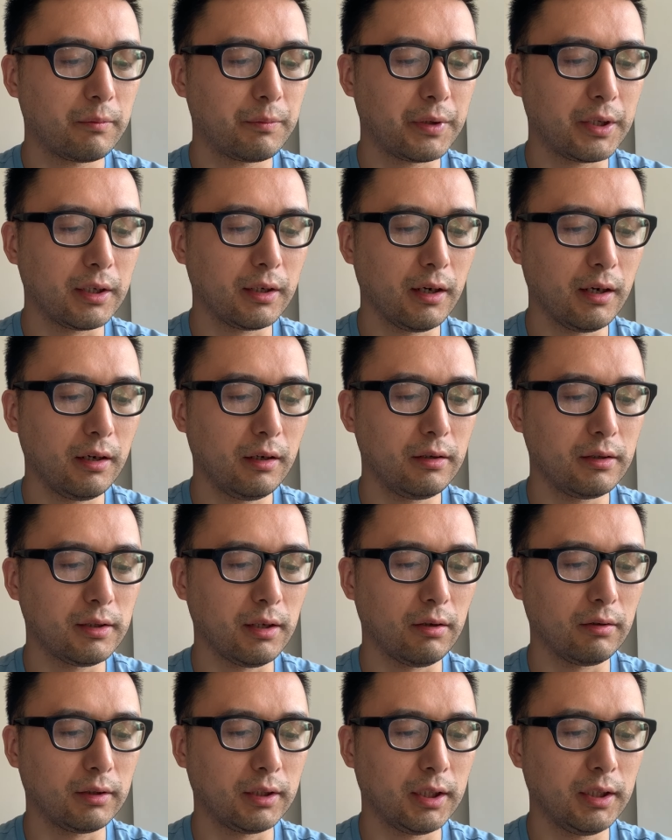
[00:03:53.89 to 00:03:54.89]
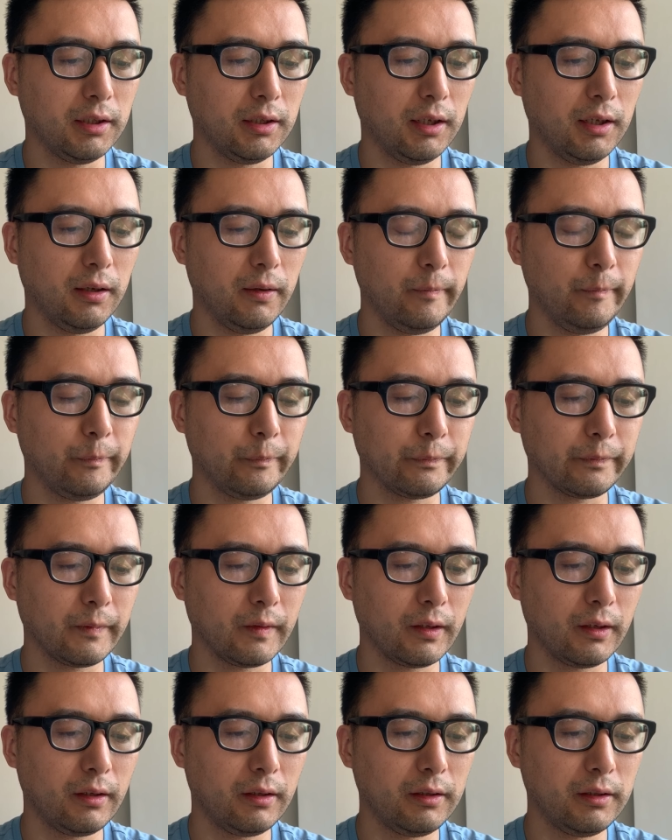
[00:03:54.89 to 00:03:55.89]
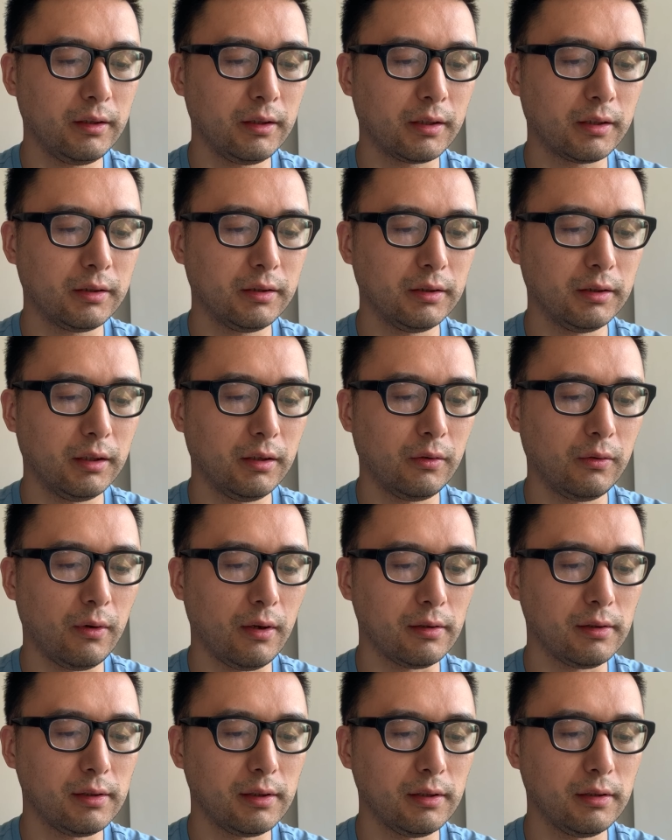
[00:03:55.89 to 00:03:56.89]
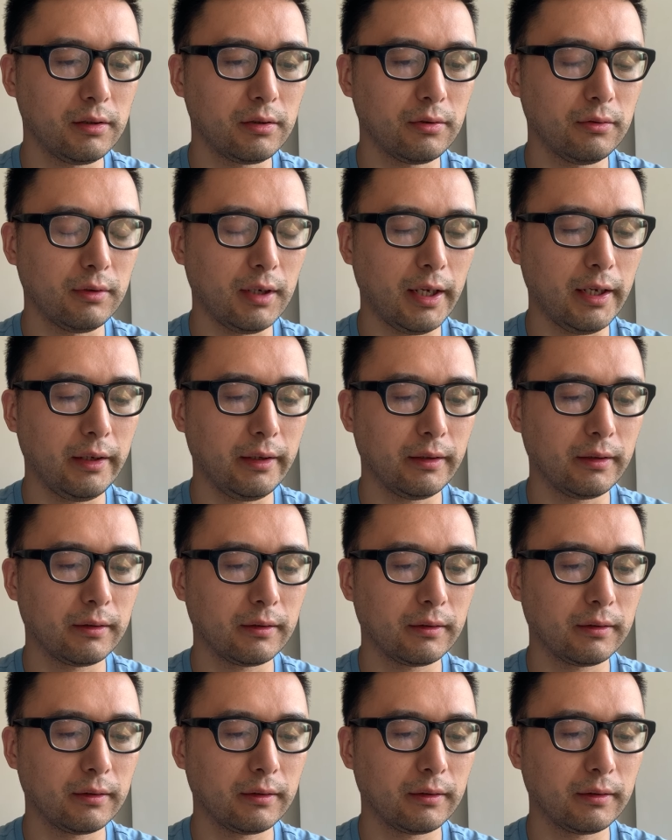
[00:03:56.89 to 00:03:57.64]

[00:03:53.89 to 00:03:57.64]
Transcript: 平儿早替了一颗黄字送来。